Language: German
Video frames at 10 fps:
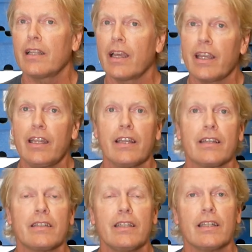
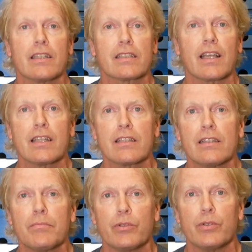derjenigen, die das
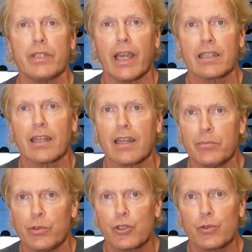ganze Projekt der
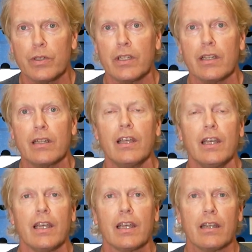Carbon-Schuhe in,
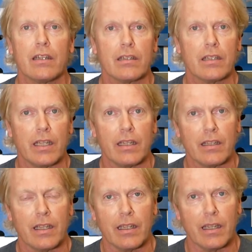äh,
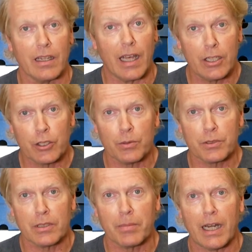in, in, in
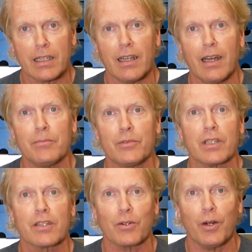Anstoß gebracht haben
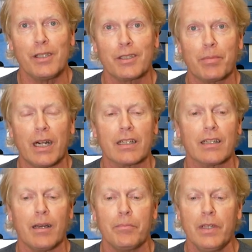und ins Rollen gebracht
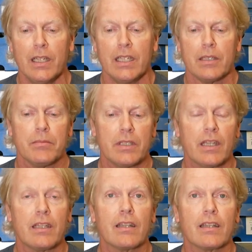haben mit
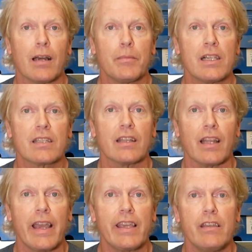den damals
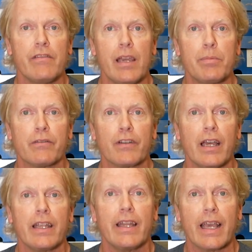Nike
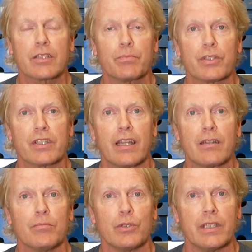Vaporfly Next
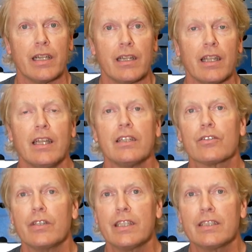Percent Modellen.
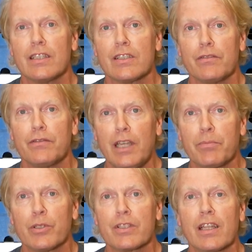Zunächst hießen sie vier
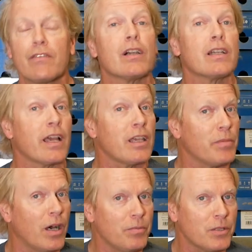Prozent, weil Nike
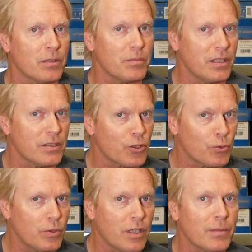behauptete, mit diesen
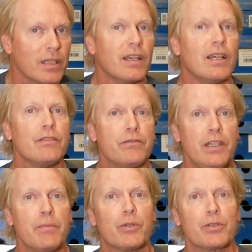Schuhen kann man
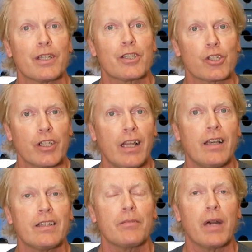vier Prozent
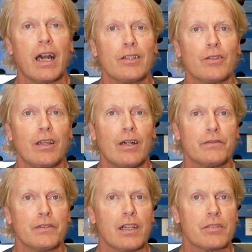schneller den Marathon
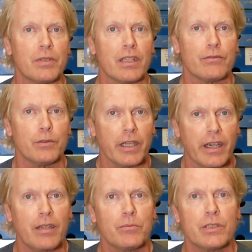laufen als mit den
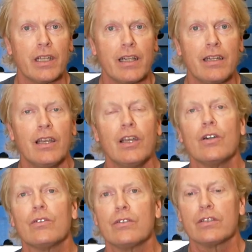vorherigen Modellen.
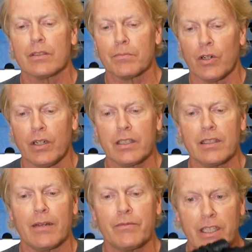Und ähm,
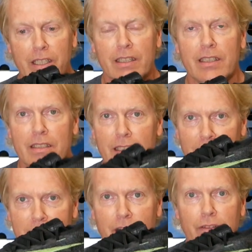heute haben wir hier diese
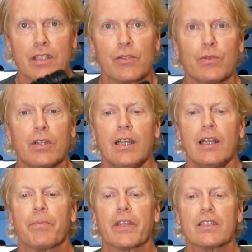letzte Version.
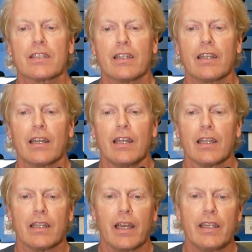Das ist der
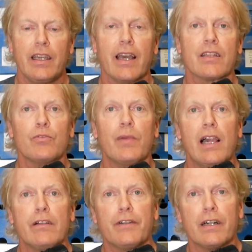Nike Air Zoom
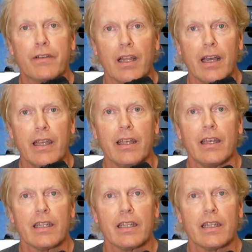Alpha Fly